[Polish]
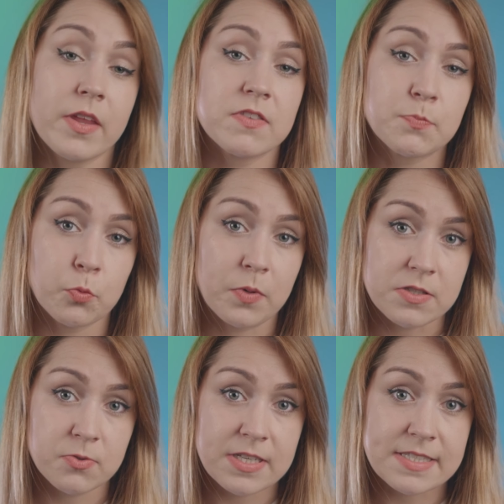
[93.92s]

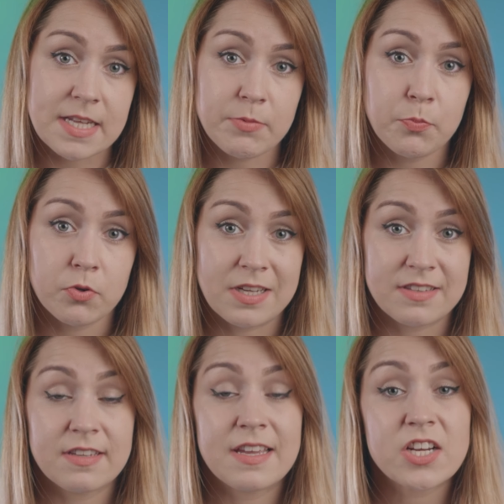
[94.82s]
Współpracuje z nami
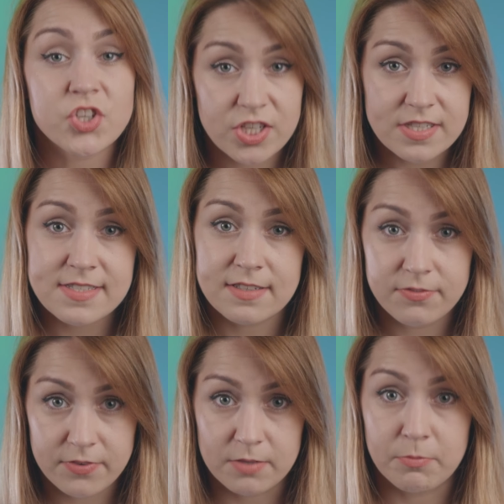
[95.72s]
ponad 600
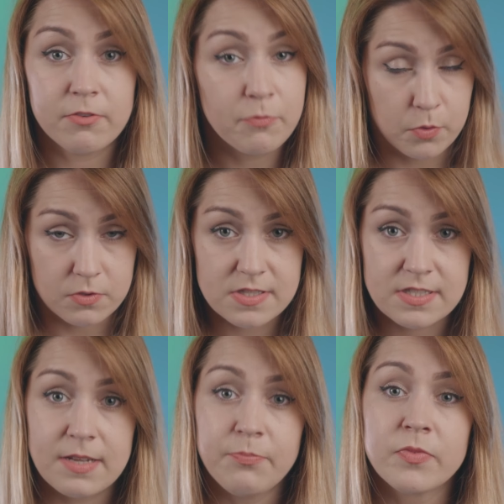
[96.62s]
firm w
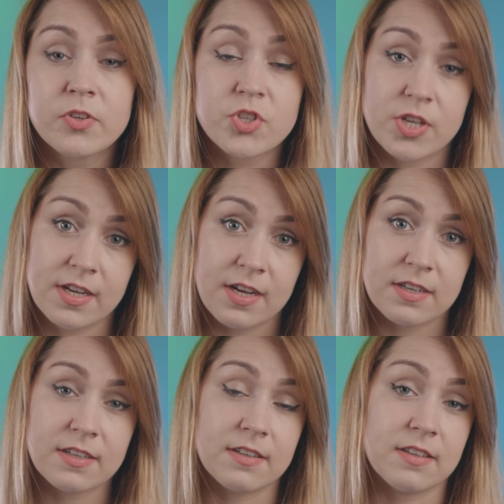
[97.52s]
Polsce,
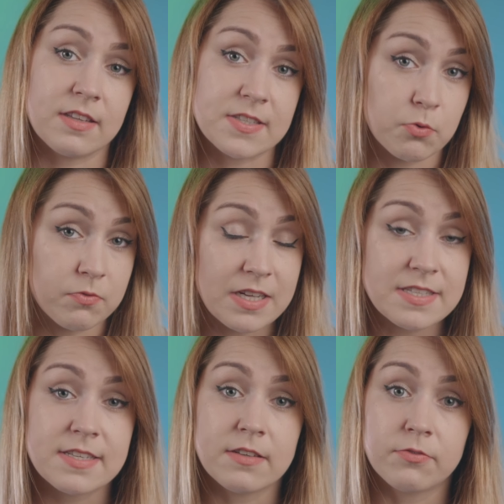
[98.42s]
Czechach, y, na
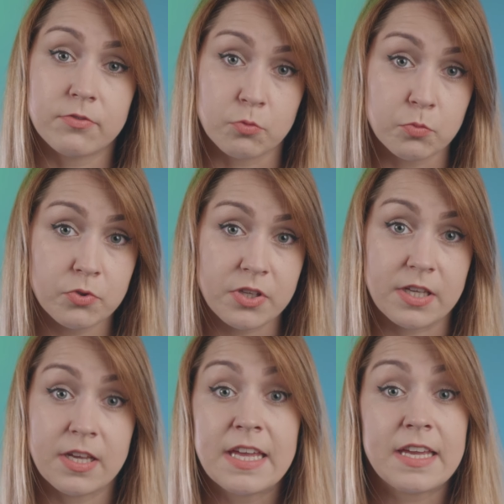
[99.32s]
Słowacji, w
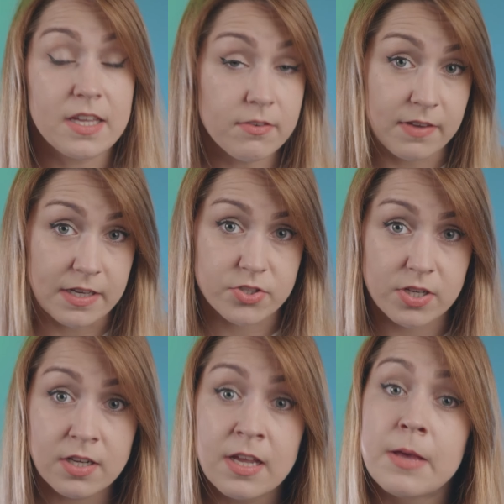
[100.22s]
Rumunii i
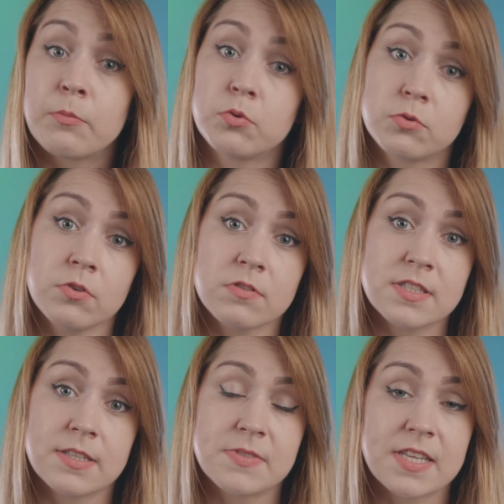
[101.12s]
Węgrzech,
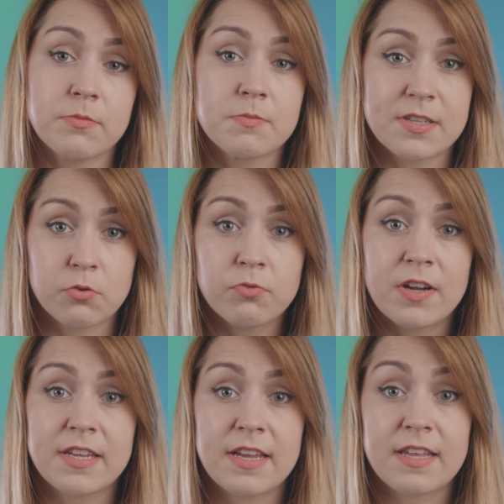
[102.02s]
budując tym samym
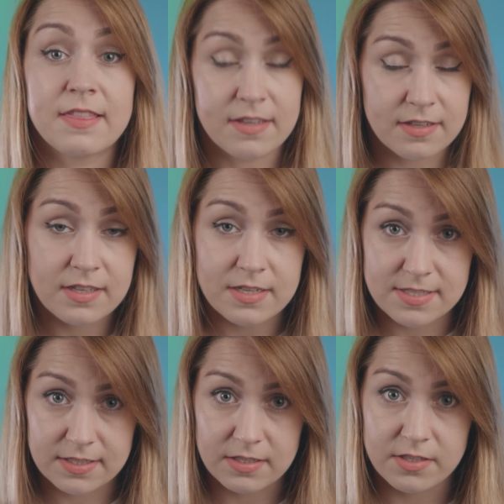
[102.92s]
zaufanie na rynkach
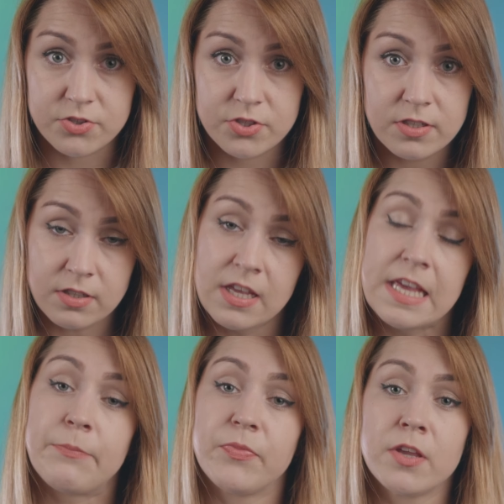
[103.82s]
zagranicznych
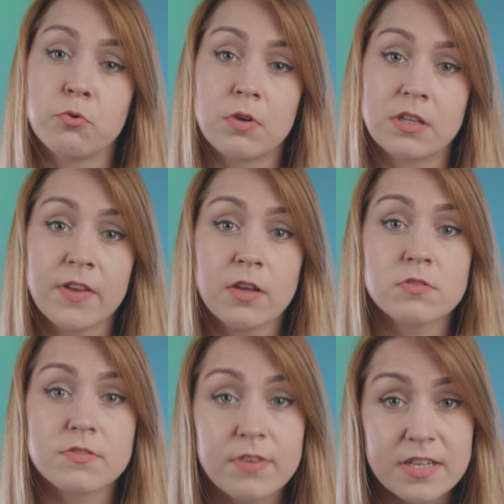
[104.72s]
i
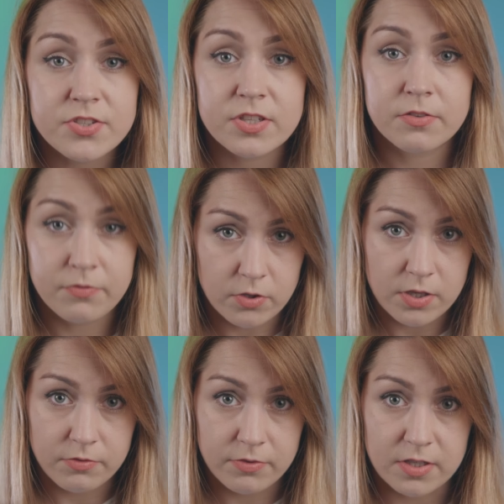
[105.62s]
ułatwiając wejście
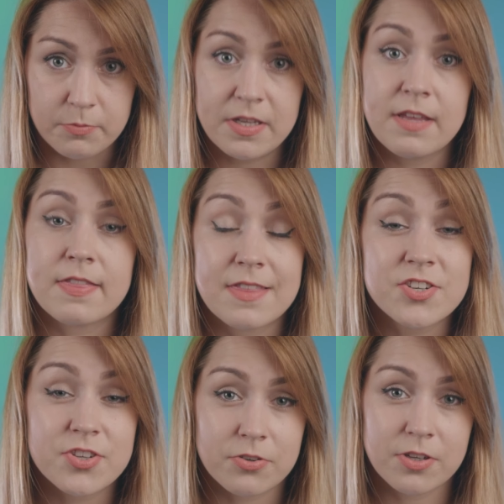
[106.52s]
Twojej firmy na
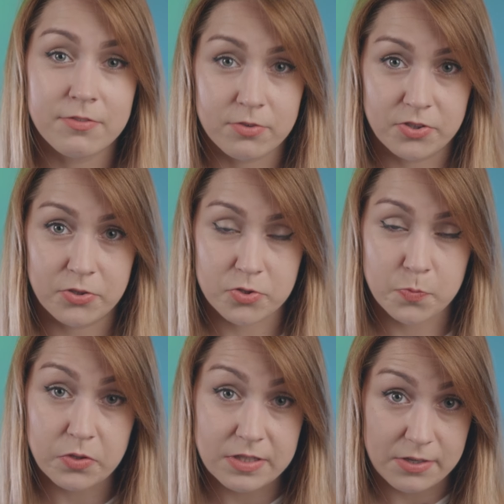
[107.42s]
szerokie wody
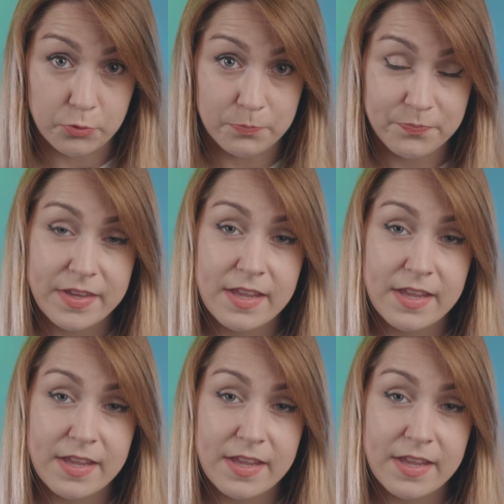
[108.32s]
cross-borderu.